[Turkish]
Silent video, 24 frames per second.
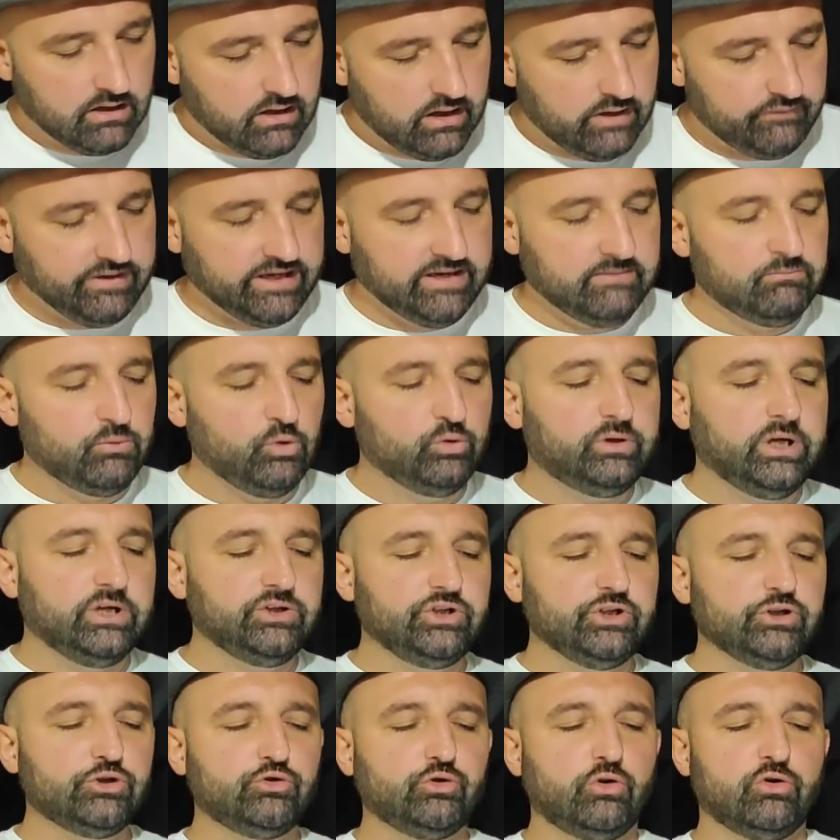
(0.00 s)
Efendim
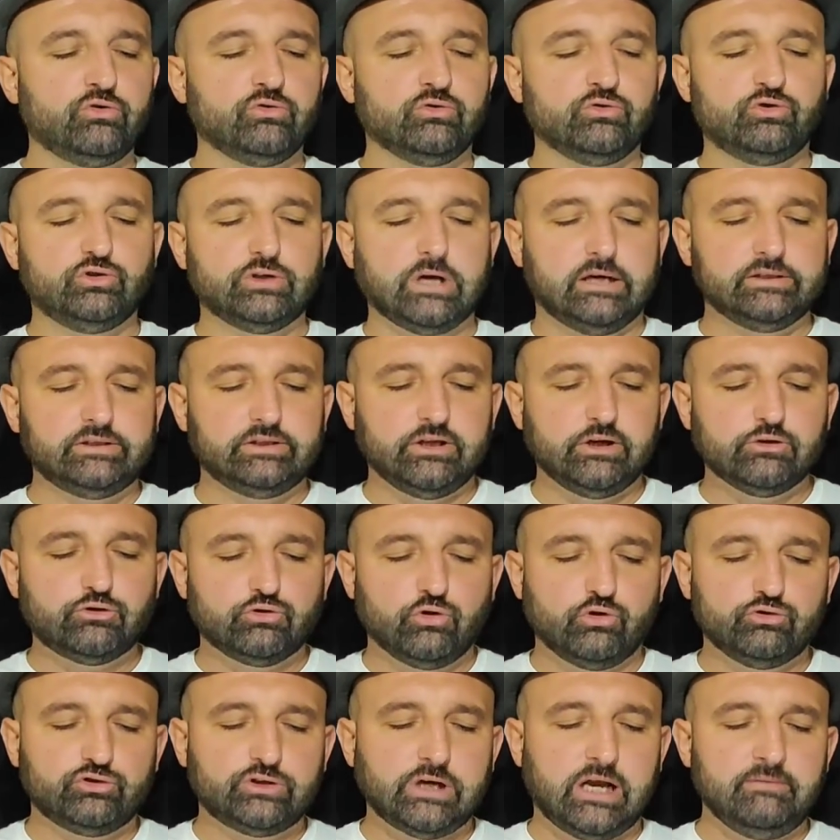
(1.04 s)
mülteci sorunu sadece
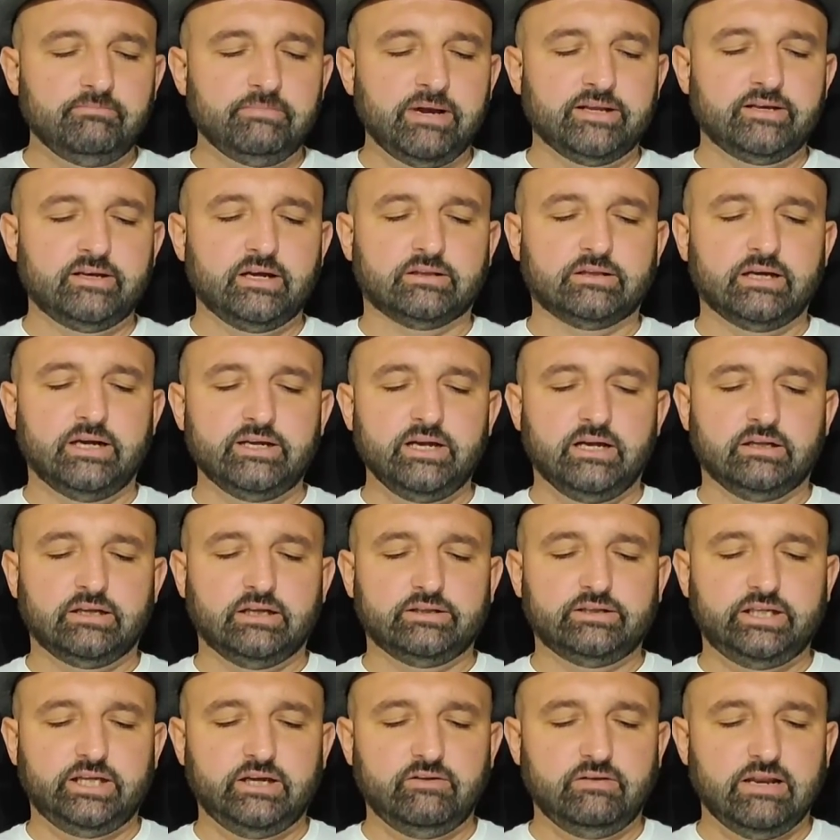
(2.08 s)
sosyal medyada ya
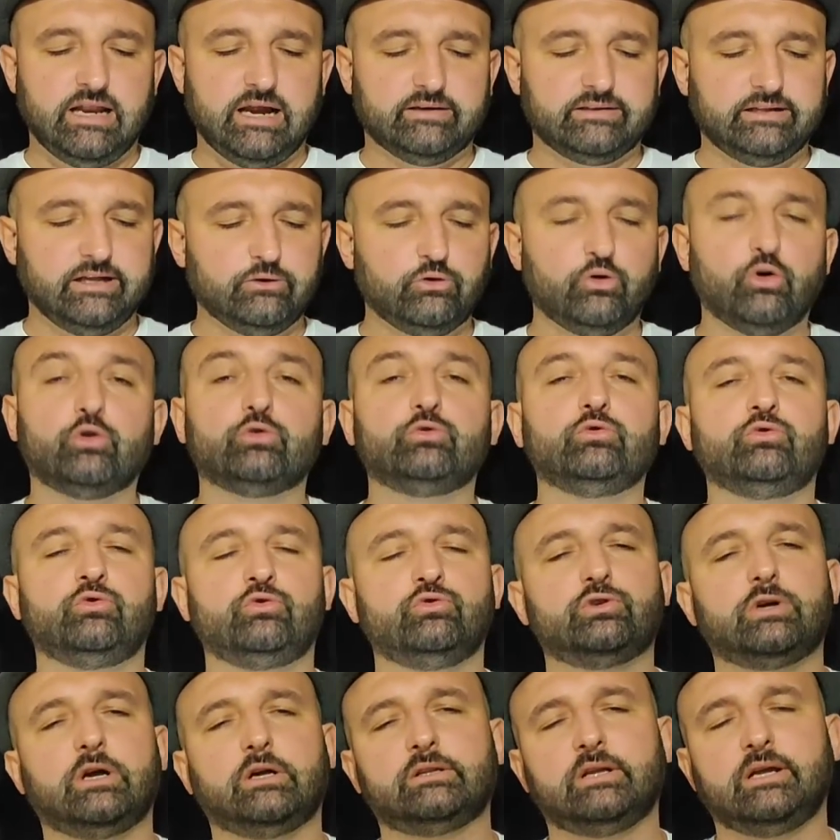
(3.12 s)
da TV'lerde
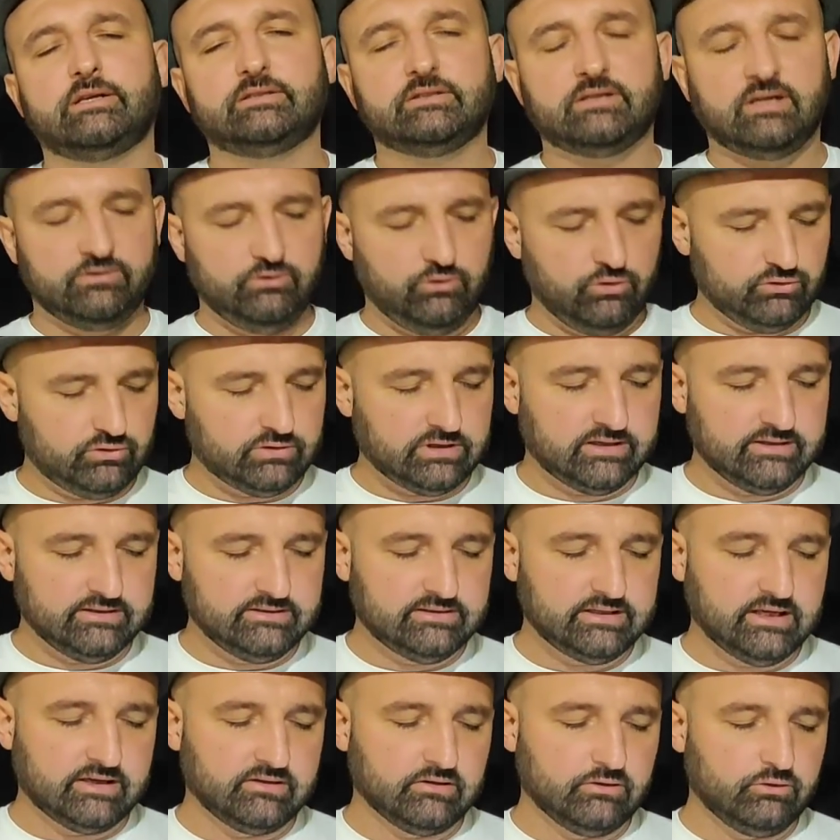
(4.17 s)
gördüğünüz kadar
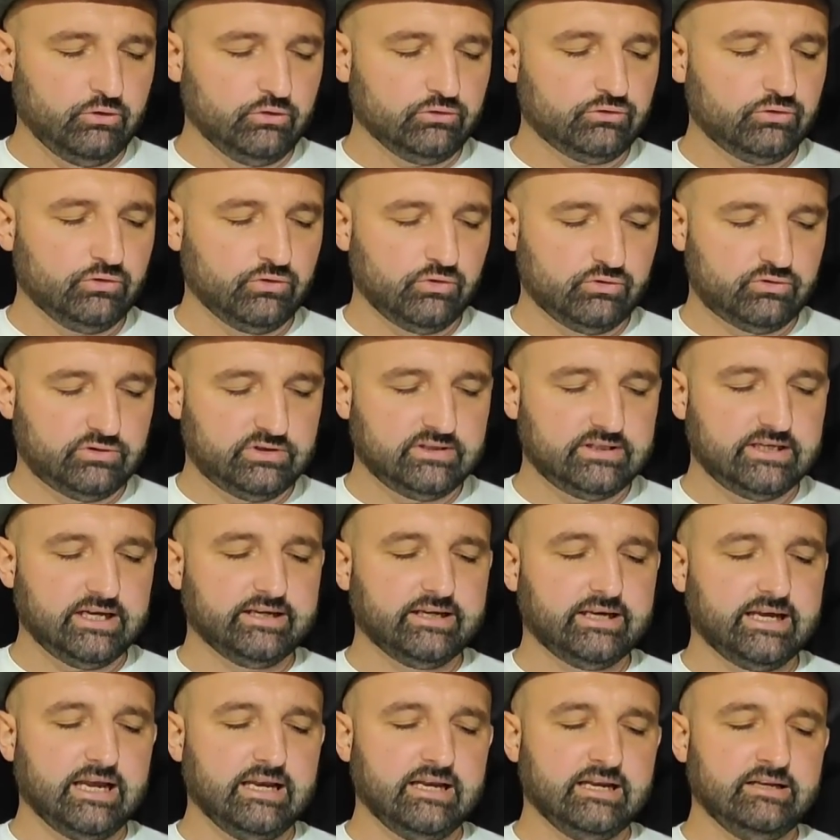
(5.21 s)
sanıyorsanız yanılıyorsunuz. Size
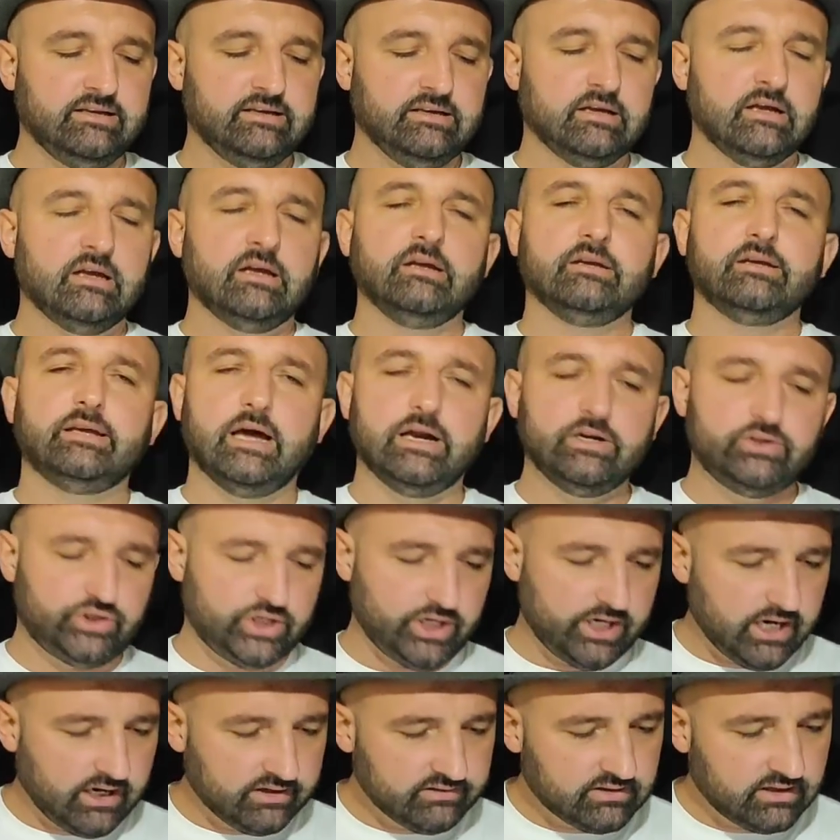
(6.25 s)
gelin
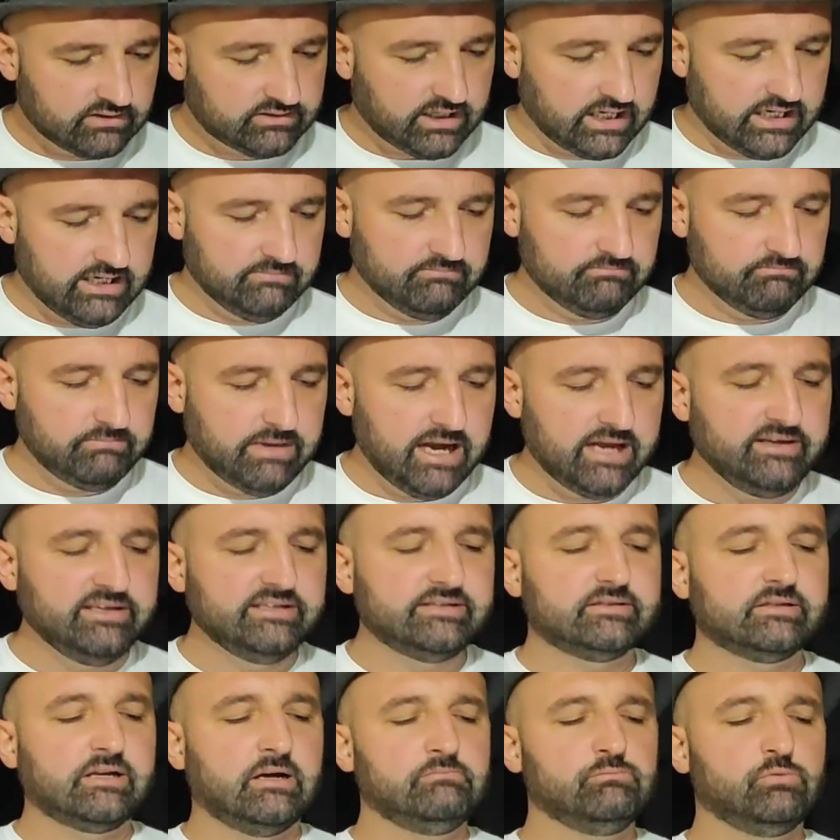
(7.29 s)
Gerçeği anlatayım. Ben
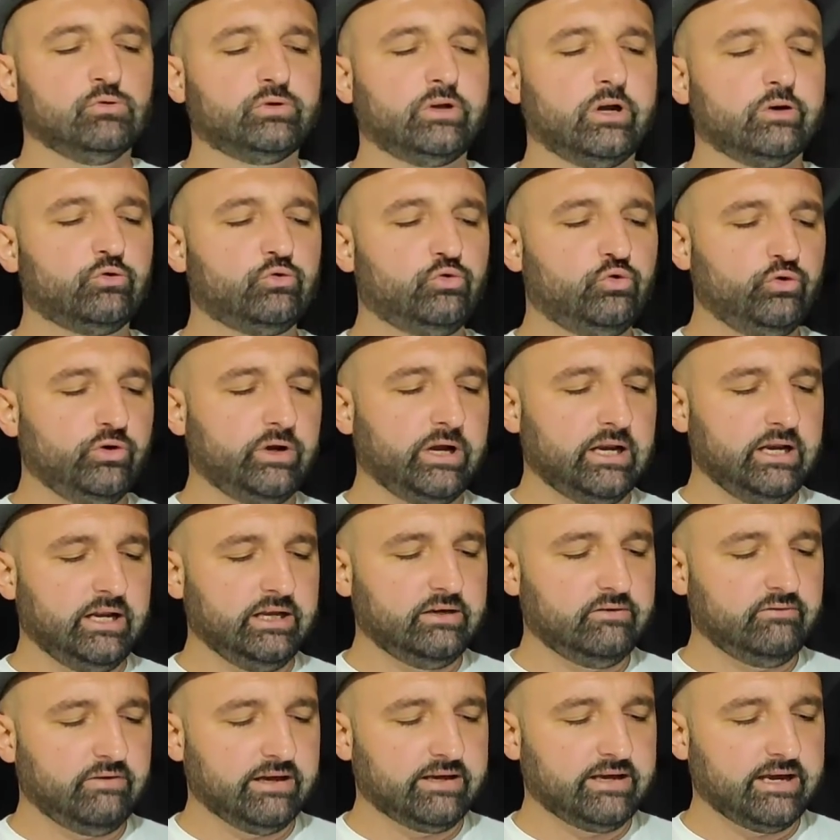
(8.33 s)
İstanbul'da
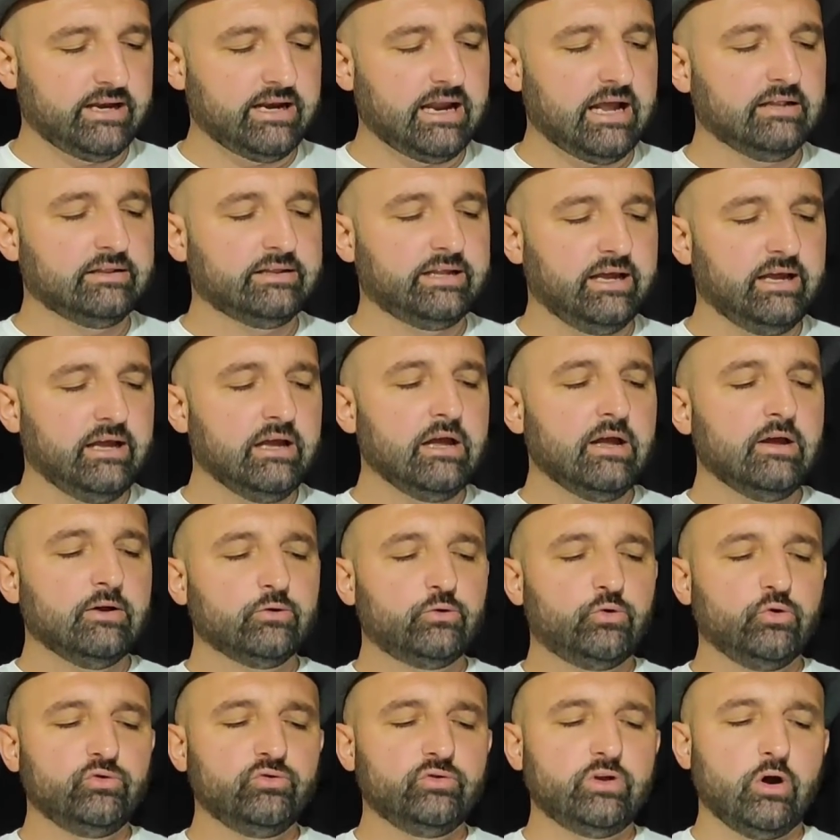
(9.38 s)
kuryelik ve genelde
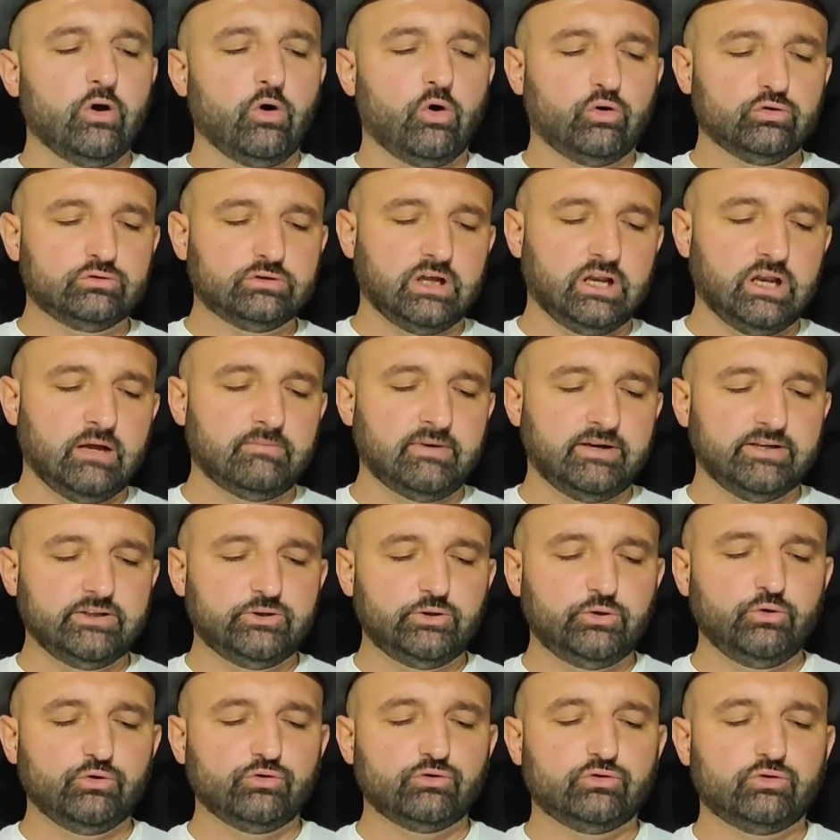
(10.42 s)
günde ortalama
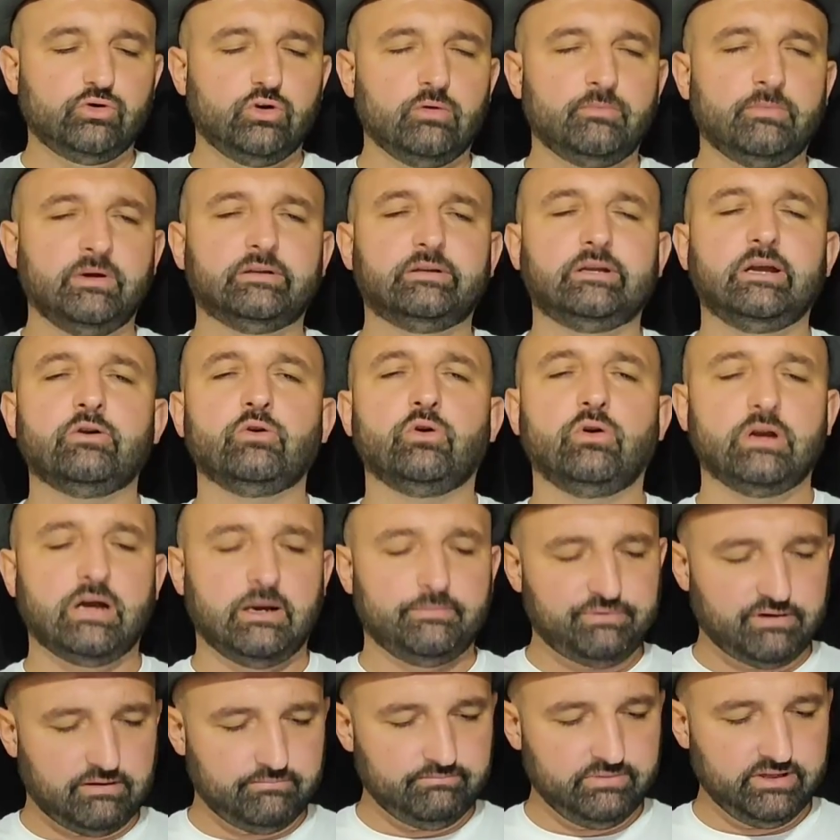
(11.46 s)
200 kilometre yol
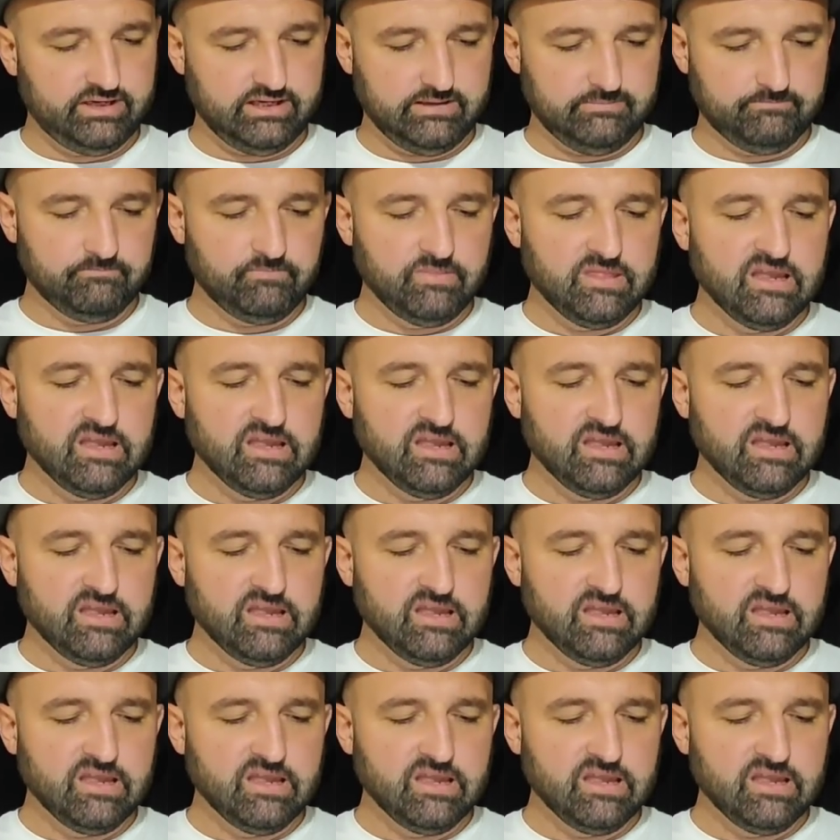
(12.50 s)
yapan biriyim.